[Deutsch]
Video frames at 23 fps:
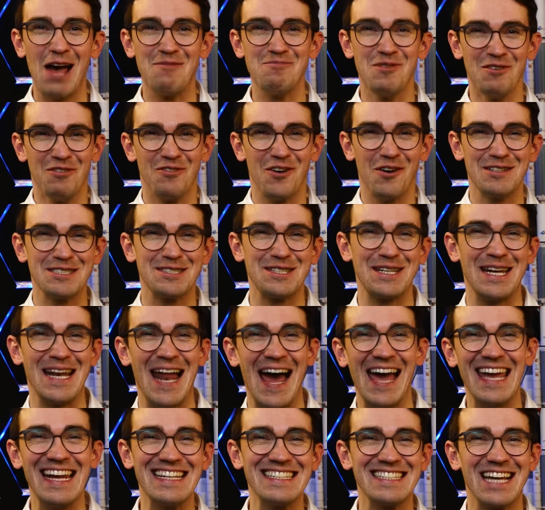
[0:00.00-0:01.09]
bevor wir zu den
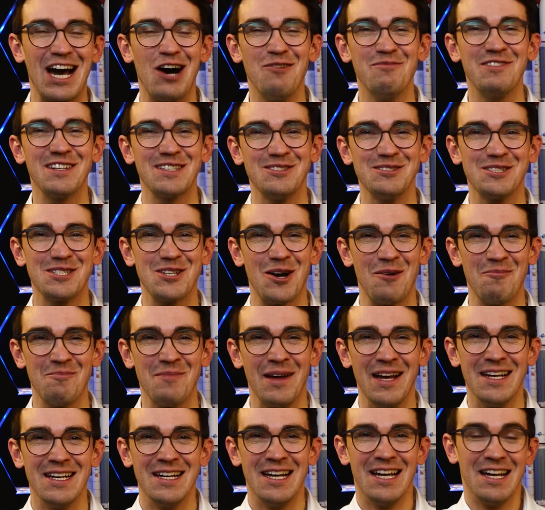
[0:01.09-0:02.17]
eigentlichen Raumfahrt-News kommen,
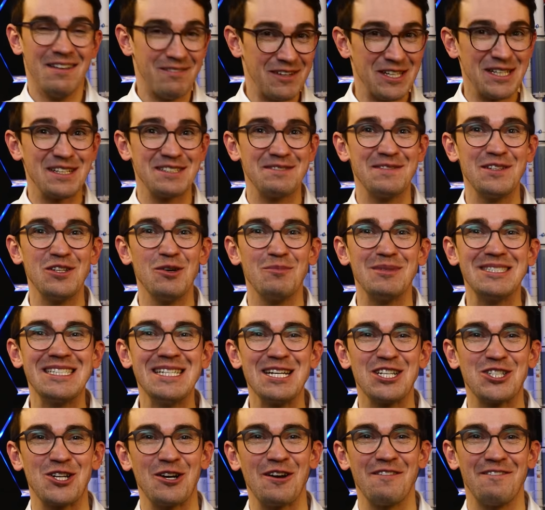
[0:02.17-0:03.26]
wenn dir das Video bis
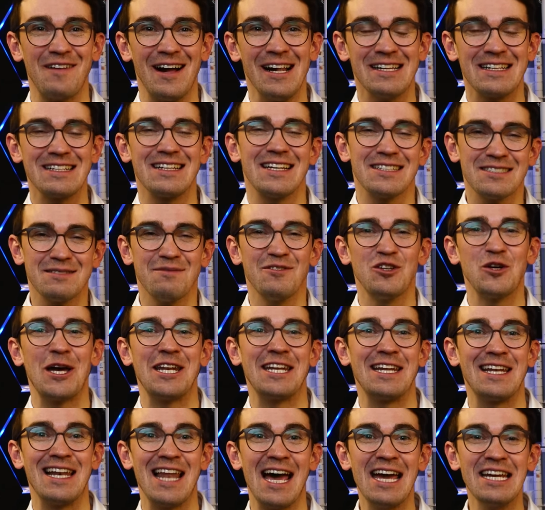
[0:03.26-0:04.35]
hier schon gefallen hat, lass dem Video gerne
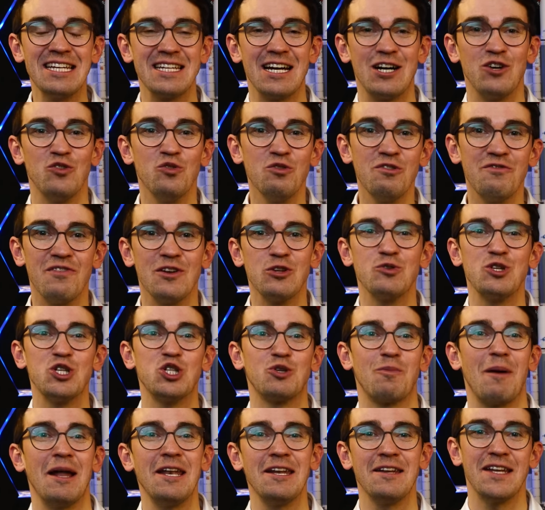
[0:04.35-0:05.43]
ein Like da und wenn du die
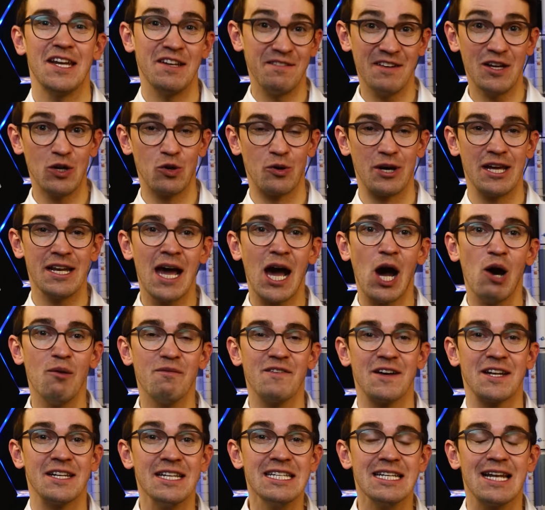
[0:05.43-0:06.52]
spannenden Entwicklungen in der
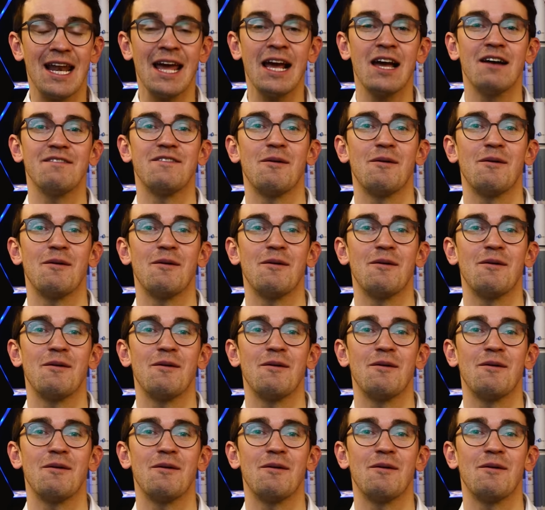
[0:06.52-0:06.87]
Raumfahrt nicht länger